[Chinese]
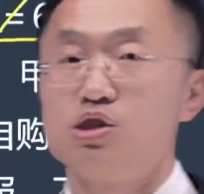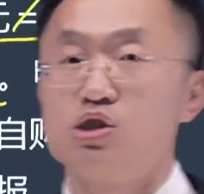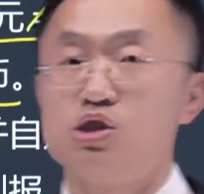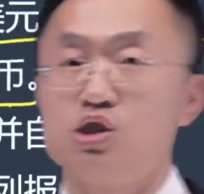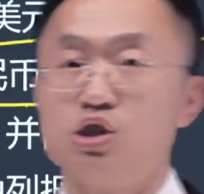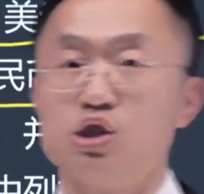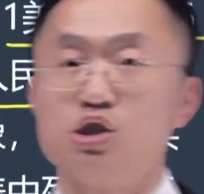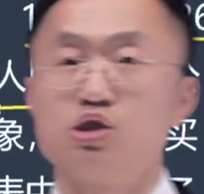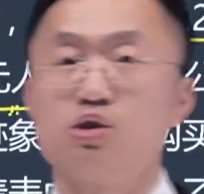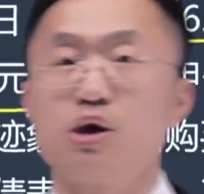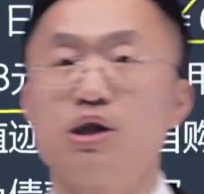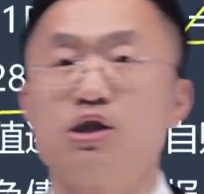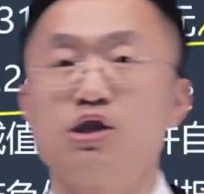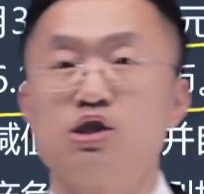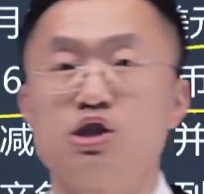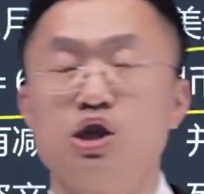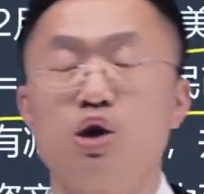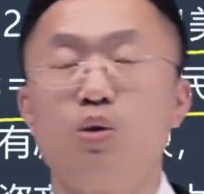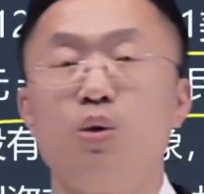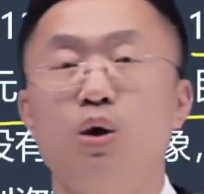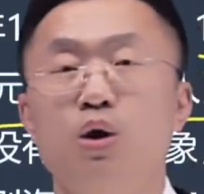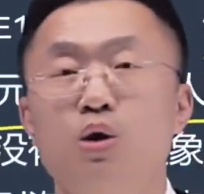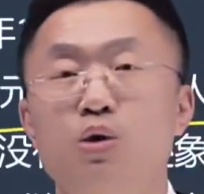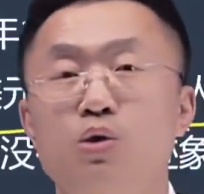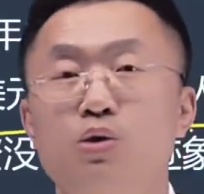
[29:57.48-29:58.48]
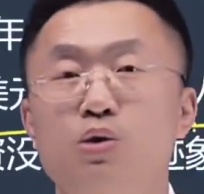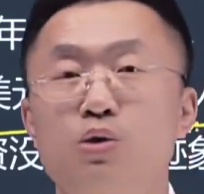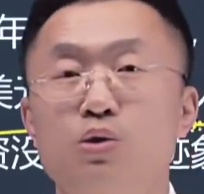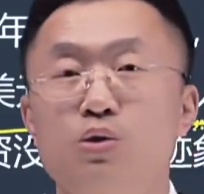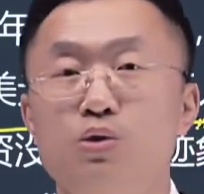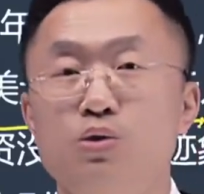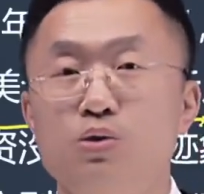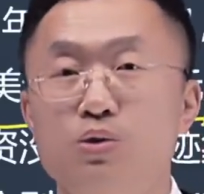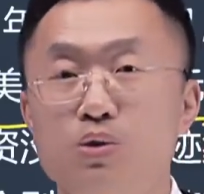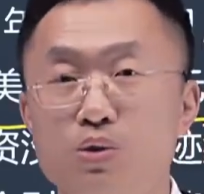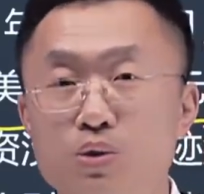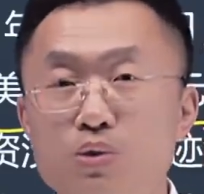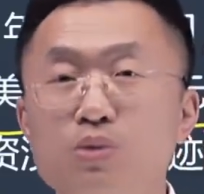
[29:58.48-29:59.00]
折算的结果。
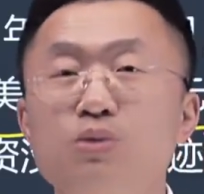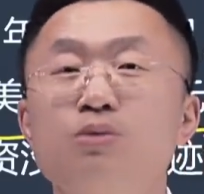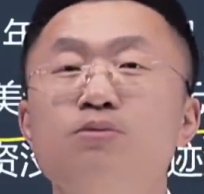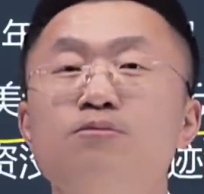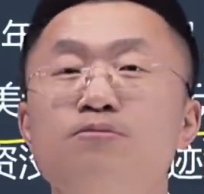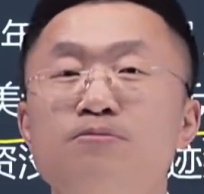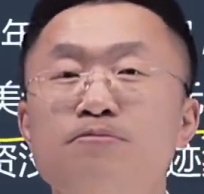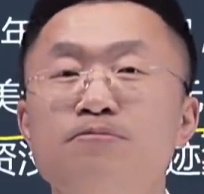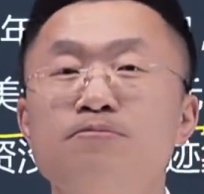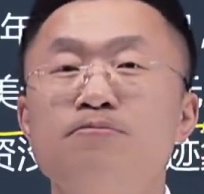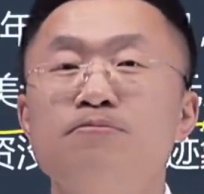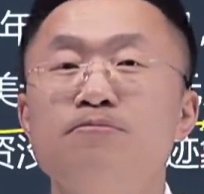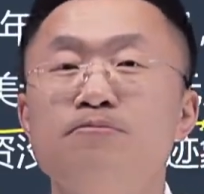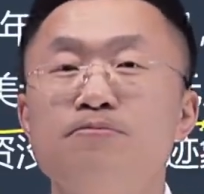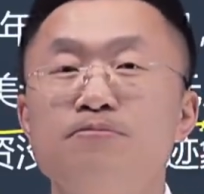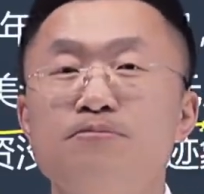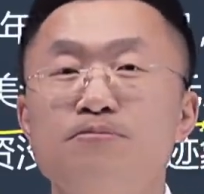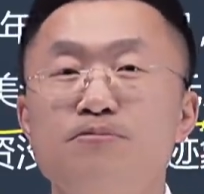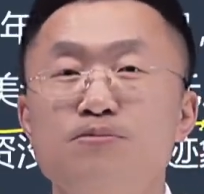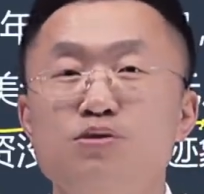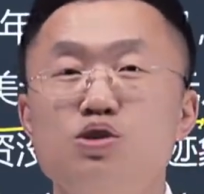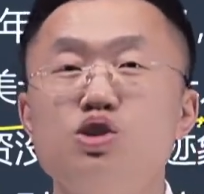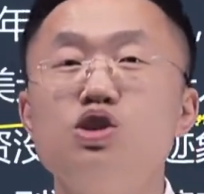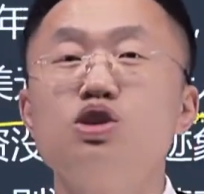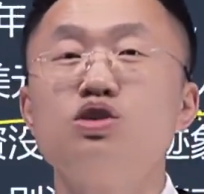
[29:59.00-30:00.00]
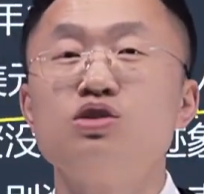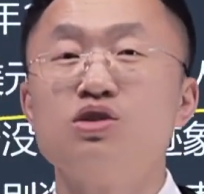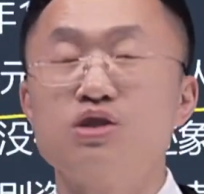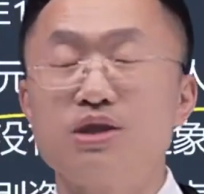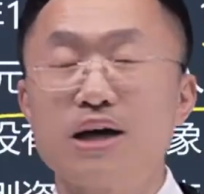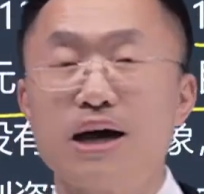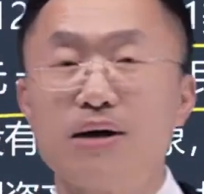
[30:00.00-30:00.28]
与净资